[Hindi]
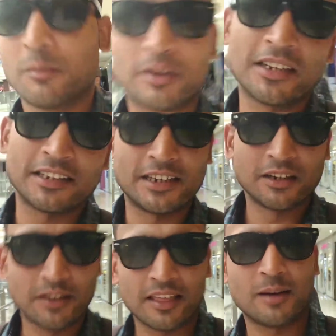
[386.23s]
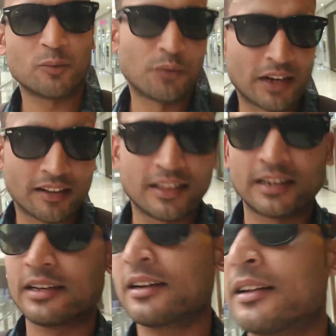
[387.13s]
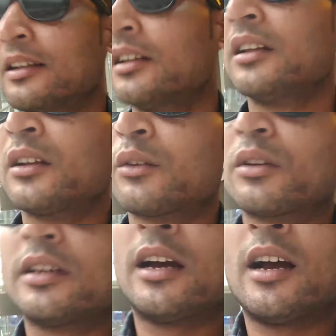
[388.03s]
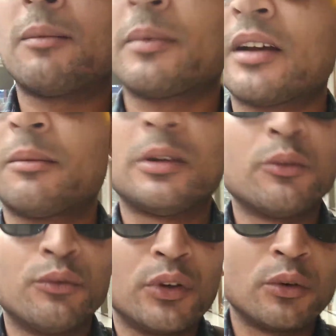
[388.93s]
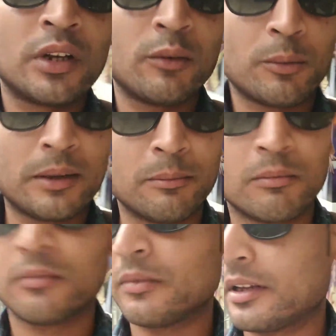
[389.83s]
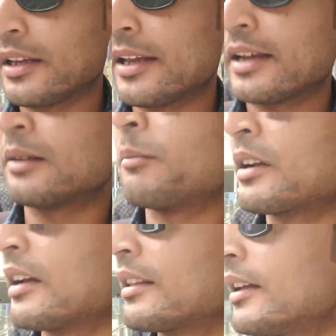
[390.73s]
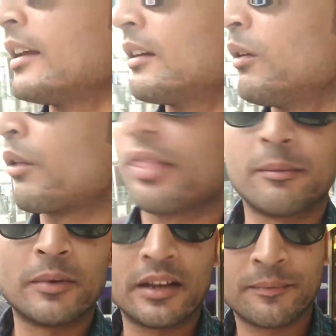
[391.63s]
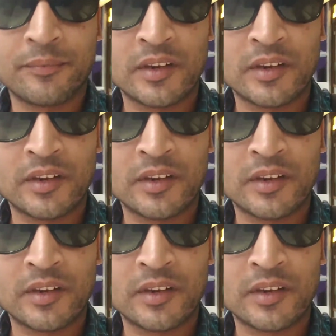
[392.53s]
मज़ा आ जाएगा वैसे आपको फ्रेंड देख कर क्योंकि यहाँ का भी व्यू ना वो भाई एक नंबर का आता है ऑसम है